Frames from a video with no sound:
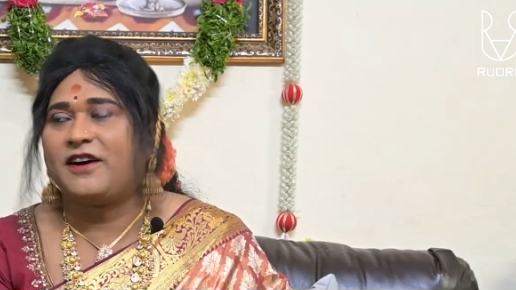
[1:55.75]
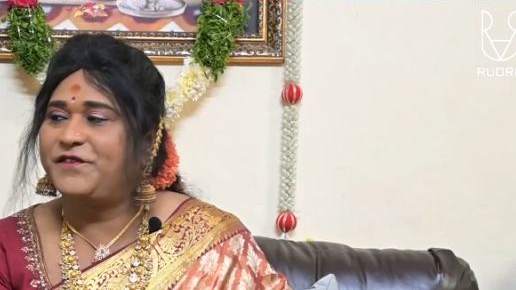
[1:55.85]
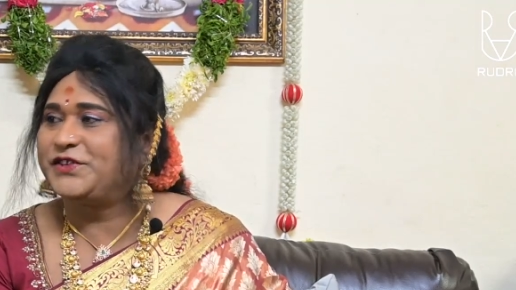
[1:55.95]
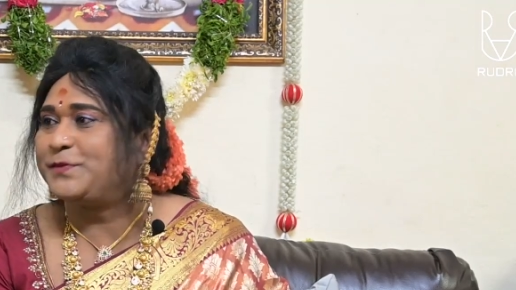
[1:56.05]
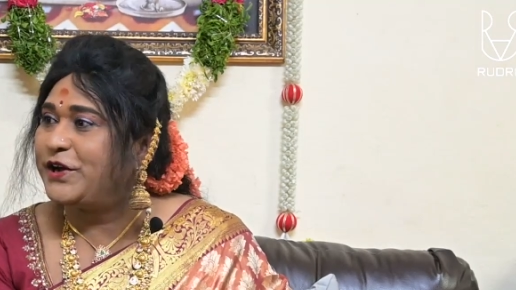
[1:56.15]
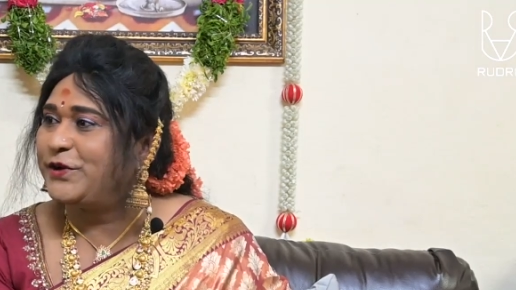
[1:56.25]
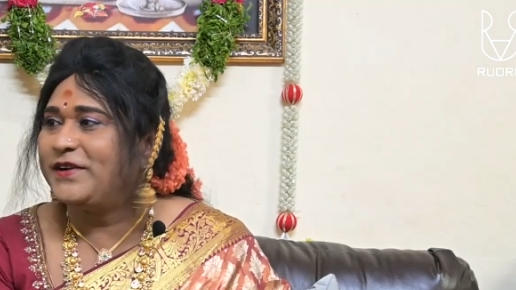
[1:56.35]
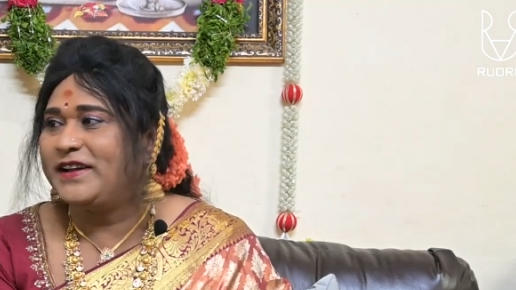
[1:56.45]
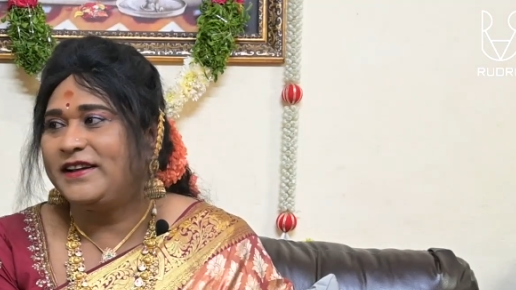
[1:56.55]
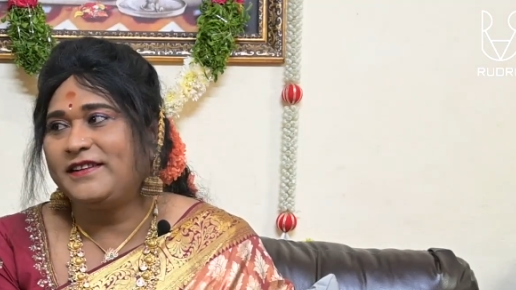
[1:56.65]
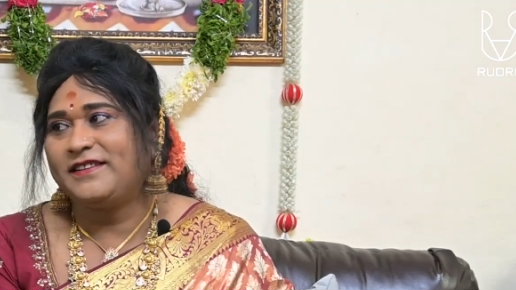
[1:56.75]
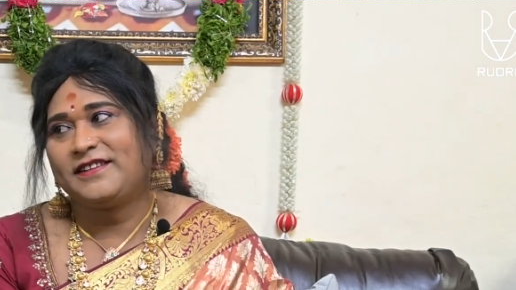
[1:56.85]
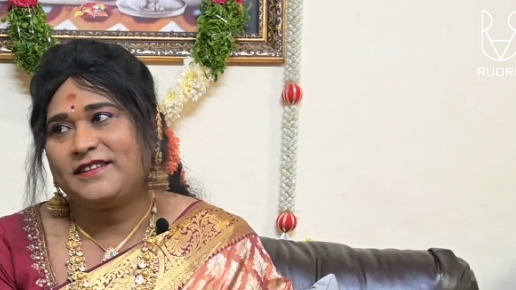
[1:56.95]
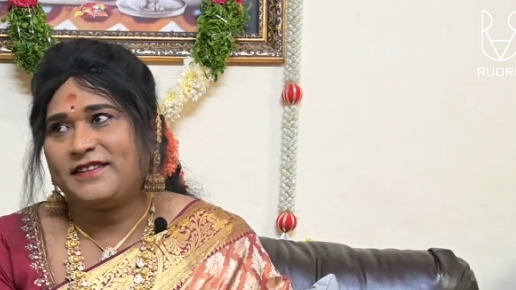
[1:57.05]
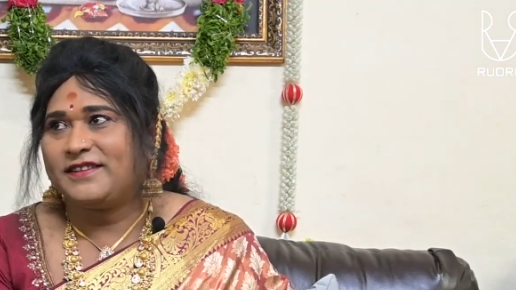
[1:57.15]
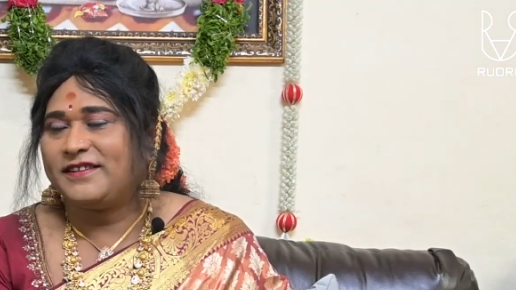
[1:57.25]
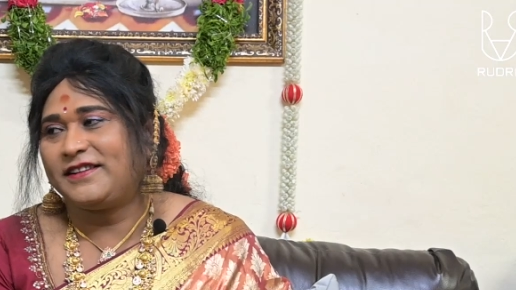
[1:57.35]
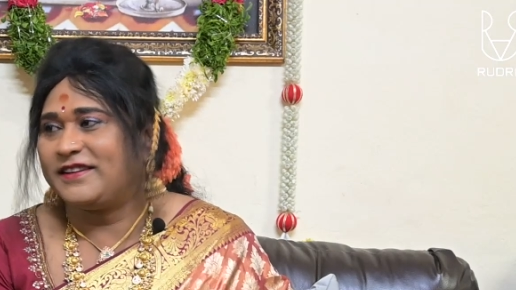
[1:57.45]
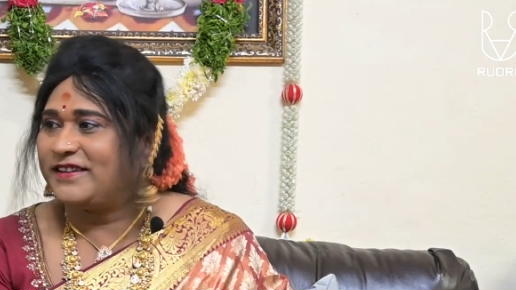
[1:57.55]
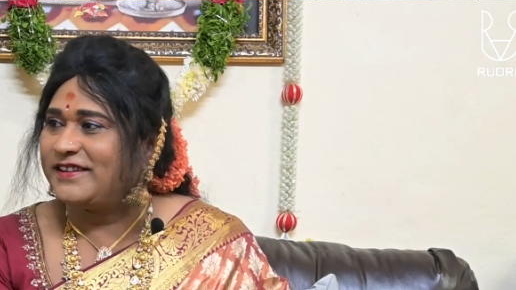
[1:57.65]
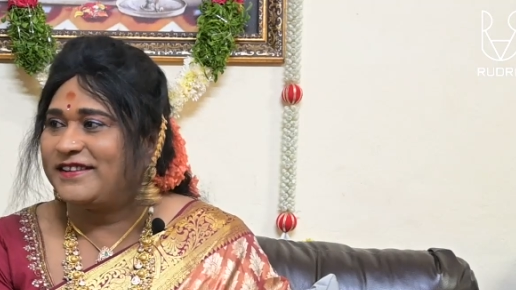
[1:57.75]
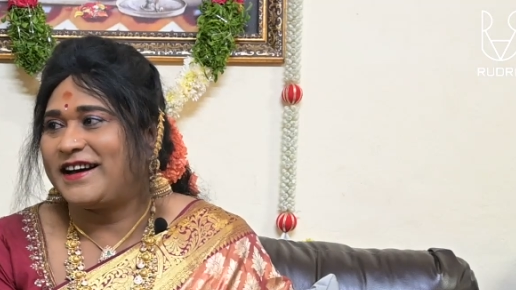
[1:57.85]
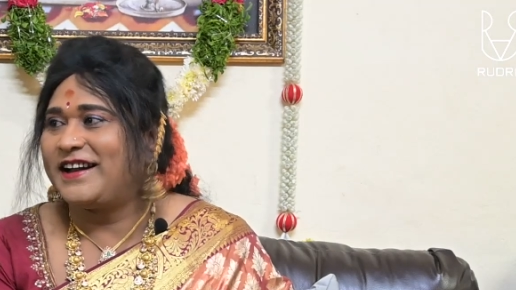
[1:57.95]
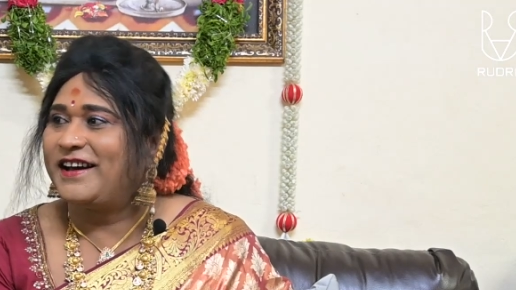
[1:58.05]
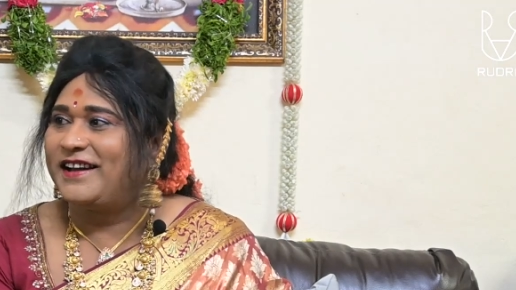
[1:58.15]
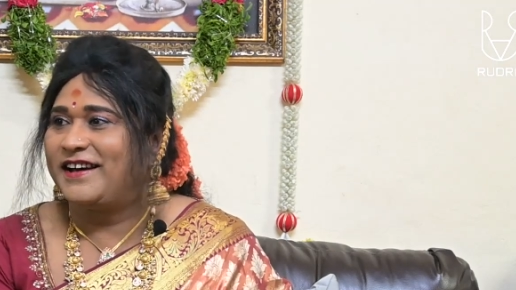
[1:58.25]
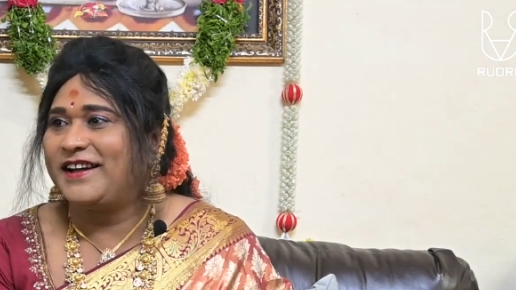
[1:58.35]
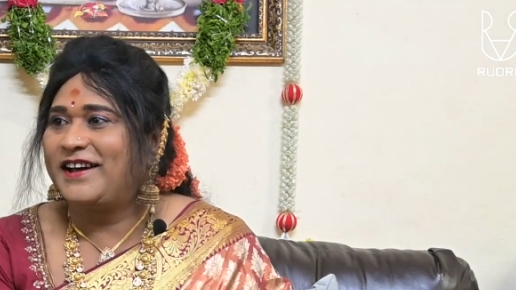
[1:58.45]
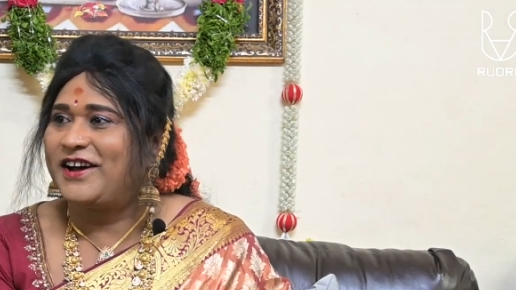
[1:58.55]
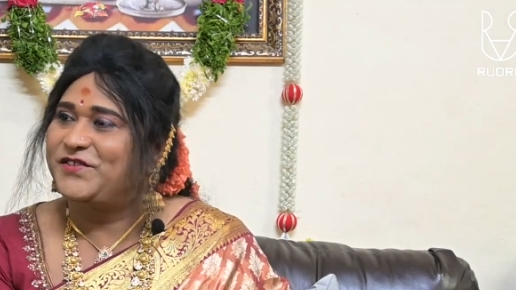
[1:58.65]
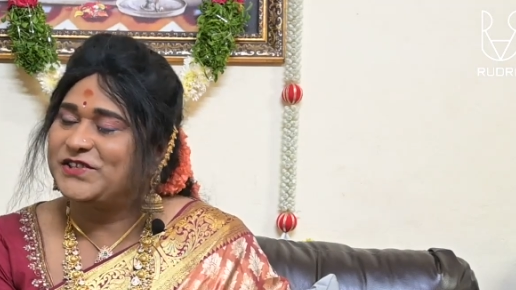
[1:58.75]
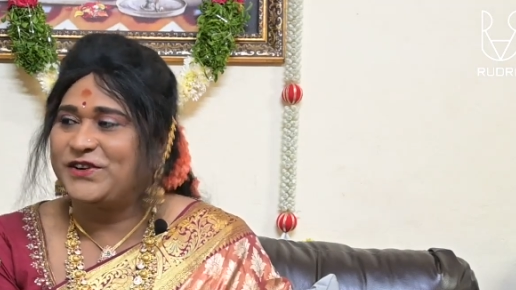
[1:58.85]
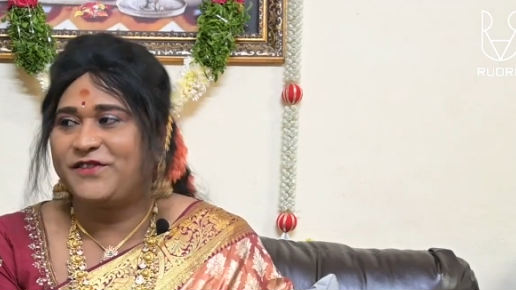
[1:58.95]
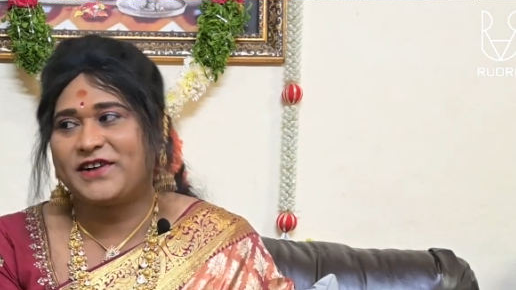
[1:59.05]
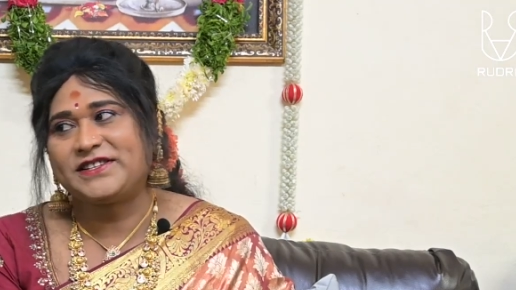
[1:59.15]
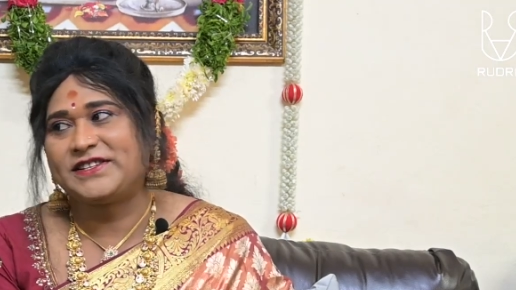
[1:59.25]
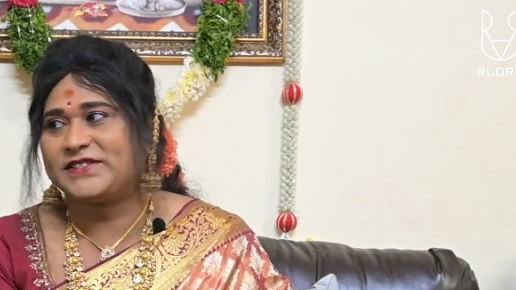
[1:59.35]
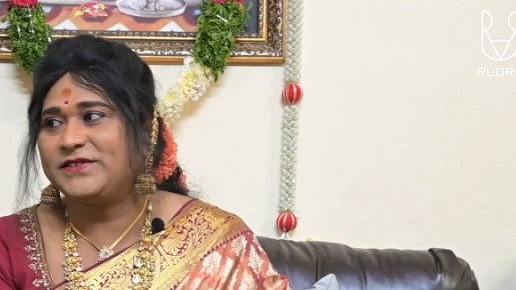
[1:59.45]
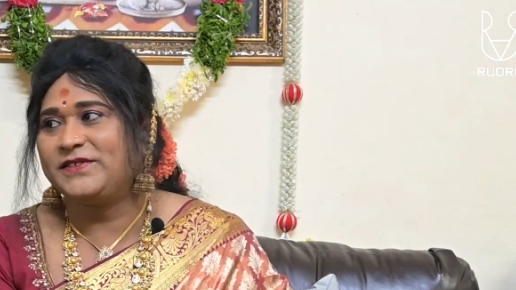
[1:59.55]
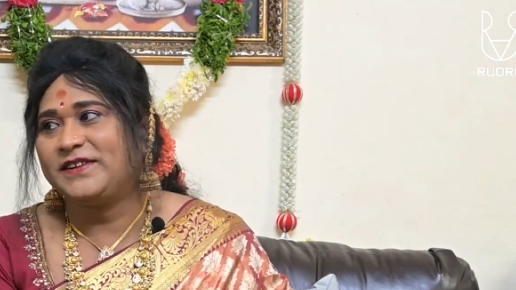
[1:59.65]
ఆఫీస్ పై నుండి ఇక అలా అలా అలా ఆఫీస్లోనే వర్క్ చేస్తూ